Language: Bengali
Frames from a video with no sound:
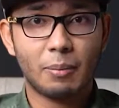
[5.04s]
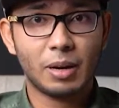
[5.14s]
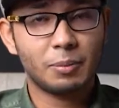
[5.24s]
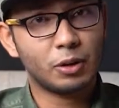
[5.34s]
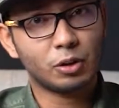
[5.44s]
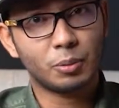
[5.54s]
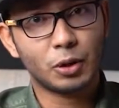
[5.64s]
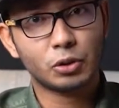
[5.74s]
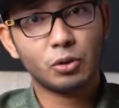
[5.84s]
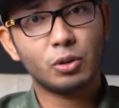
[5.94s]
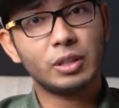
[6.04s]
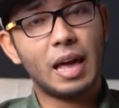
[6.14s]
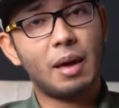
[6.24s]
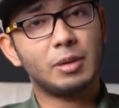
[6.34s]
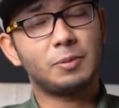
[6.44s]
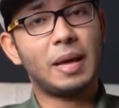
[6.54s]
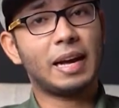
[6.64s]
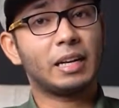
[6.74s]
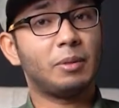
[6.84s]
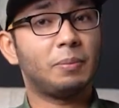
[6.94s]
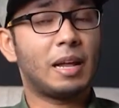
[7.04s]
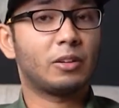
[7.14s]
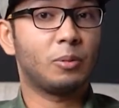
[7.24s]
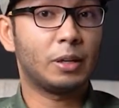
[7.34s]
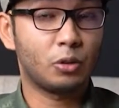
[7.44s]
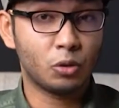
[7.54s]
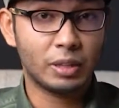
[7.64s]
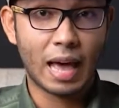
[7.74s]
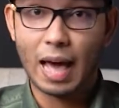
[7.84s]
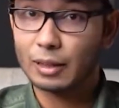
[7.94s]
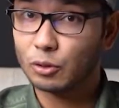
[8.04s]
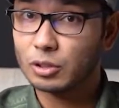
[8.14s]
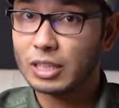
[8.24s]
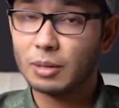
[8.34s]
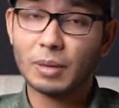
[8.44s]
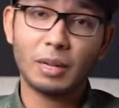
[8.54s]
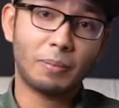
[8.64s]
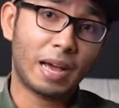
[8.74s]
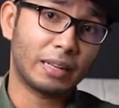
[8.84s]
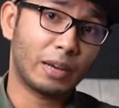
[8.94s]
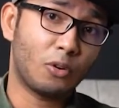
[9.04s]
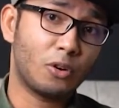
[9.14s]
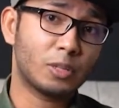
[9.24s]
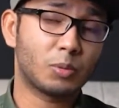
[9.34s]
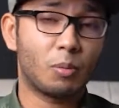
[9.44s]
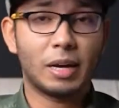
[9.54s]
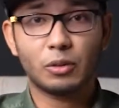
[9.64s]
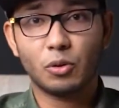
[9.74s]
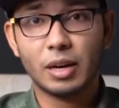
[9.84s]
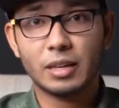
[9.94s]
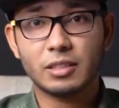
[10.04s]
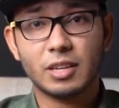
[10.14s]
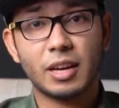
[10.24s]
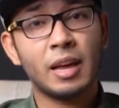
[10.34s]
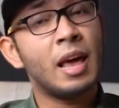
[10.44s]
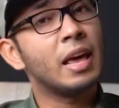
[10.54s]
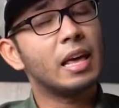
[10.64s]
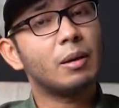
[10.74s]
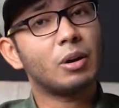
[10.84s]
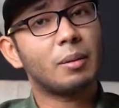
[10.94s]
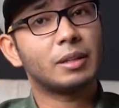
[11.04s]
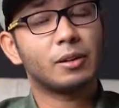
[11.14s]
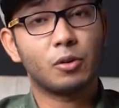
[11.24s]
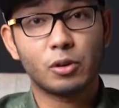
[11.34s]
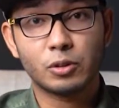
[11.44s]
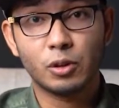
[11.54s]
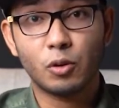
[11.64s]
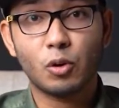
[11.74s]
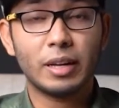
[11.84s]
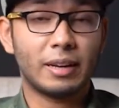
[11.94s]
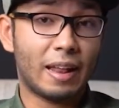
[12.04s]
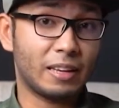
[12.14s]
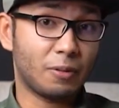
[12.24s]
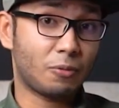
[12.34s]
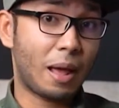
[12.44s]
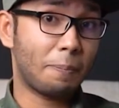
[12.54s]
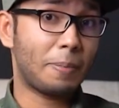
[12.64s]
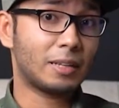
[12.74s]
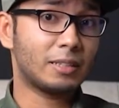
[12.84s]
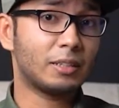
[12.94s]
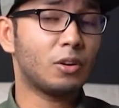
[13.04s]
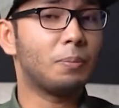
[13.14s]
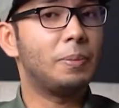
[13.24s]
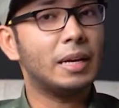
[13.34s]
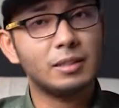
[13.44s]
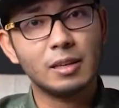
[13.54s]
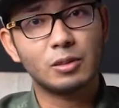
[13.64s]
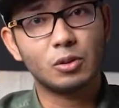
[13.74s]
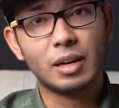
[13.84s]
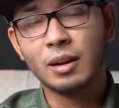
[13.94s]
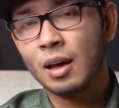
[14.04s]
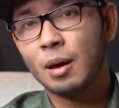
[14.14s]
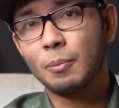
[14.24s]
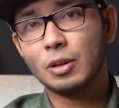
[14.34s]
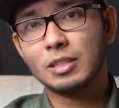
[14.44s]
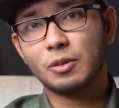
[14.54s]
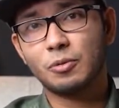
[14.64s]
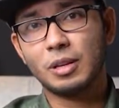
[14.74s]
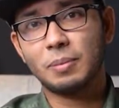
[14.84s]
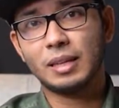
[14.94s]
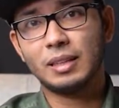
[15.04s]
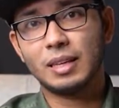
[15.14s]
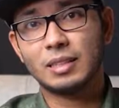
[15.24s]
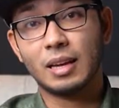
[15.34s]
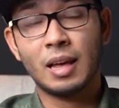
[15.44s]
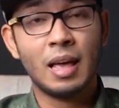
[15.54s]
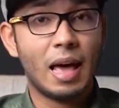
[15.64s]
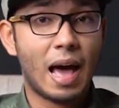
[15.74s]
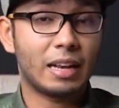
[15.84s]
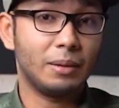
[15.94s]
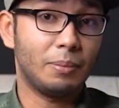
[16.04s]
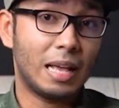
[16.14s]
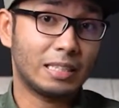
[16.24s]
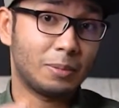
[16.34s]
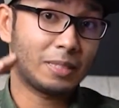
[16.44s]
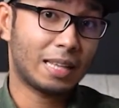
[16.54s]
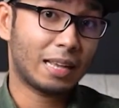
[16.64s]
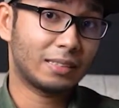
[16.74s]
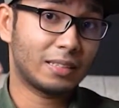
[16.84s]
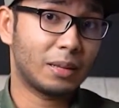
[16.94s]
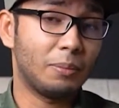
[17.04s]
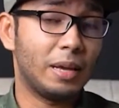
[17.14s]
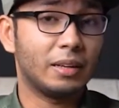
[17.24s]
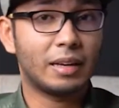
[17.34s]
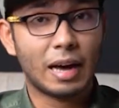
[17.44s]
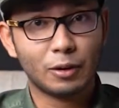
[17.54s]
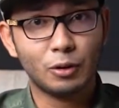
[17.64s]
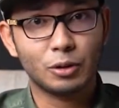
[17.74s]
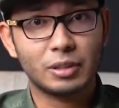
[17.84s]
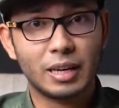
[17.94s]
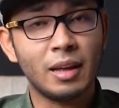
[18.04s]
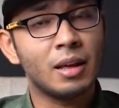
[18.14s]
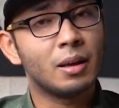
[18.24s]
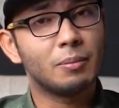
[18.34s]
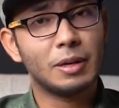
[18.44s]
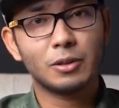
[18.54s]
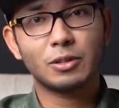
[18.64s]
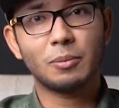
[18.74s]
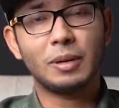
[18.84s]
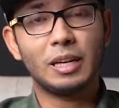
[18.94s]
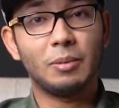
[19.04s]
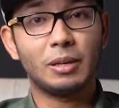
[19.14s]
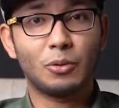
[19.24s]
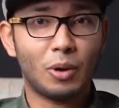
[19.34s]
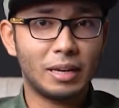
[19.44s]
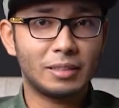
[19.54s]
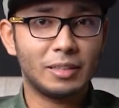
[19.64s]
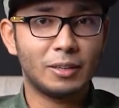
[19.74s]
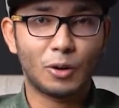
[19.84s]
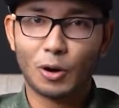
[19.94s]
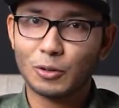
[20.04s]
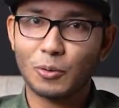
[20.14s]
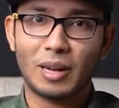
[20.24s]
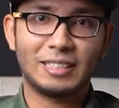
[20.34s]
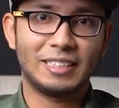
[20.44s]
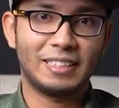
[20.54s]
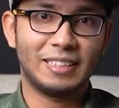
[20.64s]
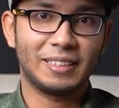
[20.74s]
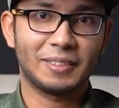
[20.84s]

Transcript: আমরা বিগত বছরগুলোতে এমএসবি একাডেমি প্ল্যাটফর্মের থ্রুতে আন্তর্জাতিক মানে বাংলা কোর্স প্রোভাইড করে আসছি এবং আমাদের কোর্সগুলো করে নাইনটি ফাইভ পার্সেন্টেরও বেশি স্টুডেন্ট পজিটিভ ফিডব্যাক দিয়েছে আর এই ম্যাসিভ সাকসেসের মেইন কারণ হচ্ছে বিকজ ইউ বিলিভ ইন কোয়ালিটি নট কোয়ান্টিটি